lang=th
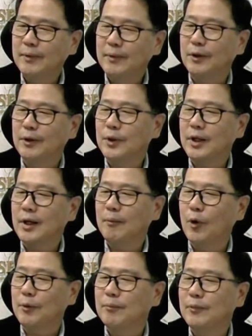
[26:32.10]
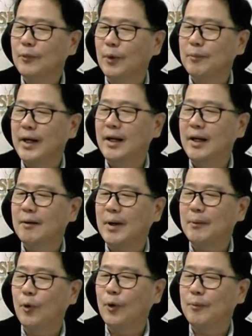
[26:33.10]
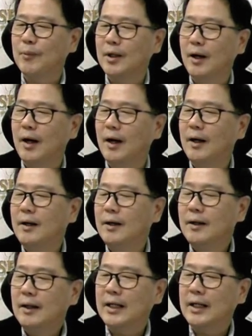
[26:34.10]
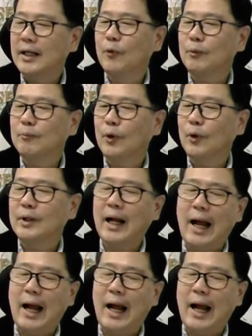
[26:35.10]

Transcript: เหมือนช่วงนี้ก็หมดหมดประเด็นเรื่องปันผลก็อาจจะหมดหมด